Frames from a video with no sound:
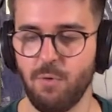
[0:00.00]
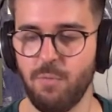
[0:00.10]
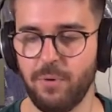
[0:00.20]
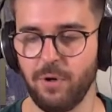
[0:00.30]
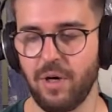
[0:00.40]

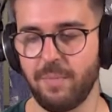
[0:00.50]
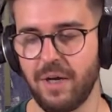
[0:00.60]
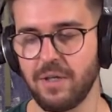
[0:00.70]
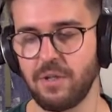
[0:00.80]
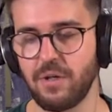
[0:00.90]
un programa
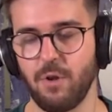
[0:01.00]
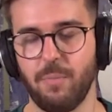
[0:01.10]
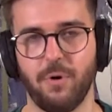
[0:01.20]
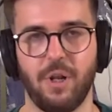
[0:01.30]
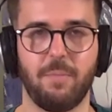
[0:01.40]
gestionado
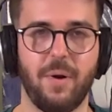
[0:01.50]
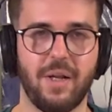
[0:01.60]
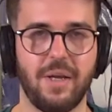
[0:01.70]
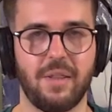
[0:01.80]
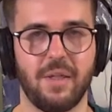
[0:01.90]
por el
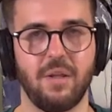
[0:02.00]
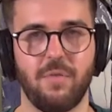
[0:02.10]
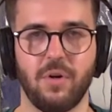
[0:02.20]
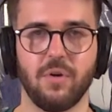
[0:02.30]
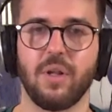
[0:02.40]
Parque Científico